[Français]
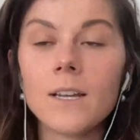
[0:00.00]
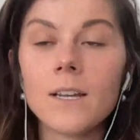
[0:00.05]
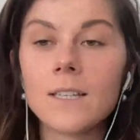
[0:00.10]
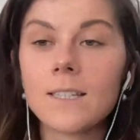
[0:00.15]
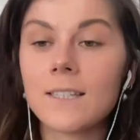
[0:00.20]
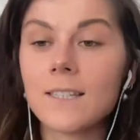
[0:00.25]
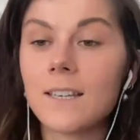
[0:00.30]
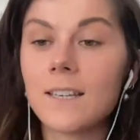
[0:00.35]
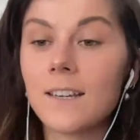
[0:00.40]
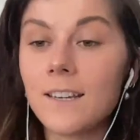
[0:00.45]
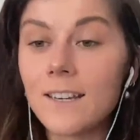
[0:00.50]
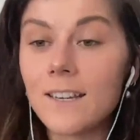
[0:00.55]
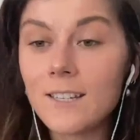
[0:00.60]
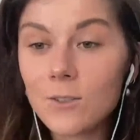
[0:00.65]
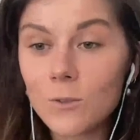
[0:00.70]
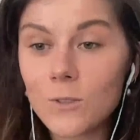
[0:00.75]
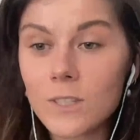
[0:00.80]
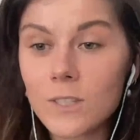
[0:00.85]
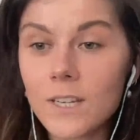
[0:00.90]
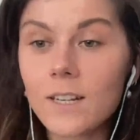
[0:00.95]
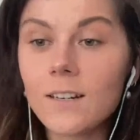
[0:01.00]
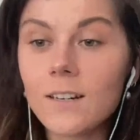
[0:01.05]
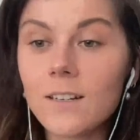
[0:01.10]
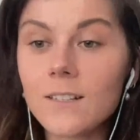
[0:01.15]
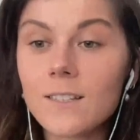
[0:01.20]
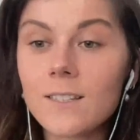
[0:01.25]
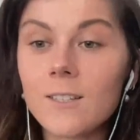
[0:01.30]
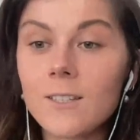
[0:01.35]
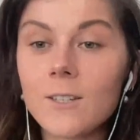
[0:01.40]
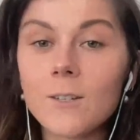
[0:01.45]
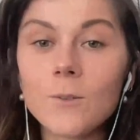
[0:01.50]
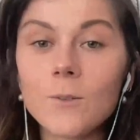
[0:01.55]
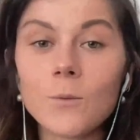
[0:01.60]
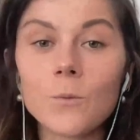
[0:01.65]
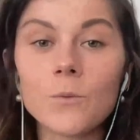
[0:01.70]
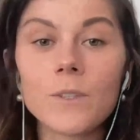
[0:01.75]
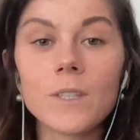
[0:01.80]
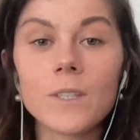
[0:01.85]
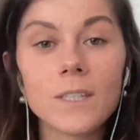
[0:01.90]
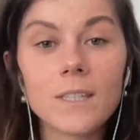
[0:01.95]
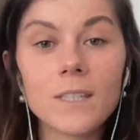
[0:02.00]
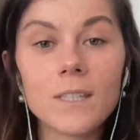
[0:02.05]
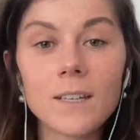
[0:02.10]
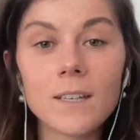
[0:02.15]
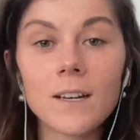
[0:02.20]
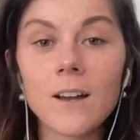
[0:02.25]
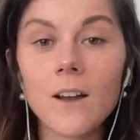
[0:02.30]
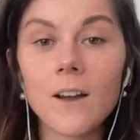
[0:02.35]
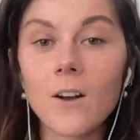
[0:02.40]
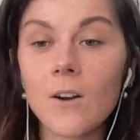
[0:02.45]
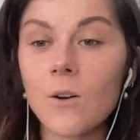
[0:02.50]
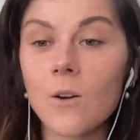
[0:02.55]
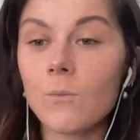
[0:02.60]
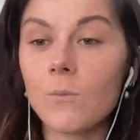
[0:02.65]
c'est essentiel si on désire euh,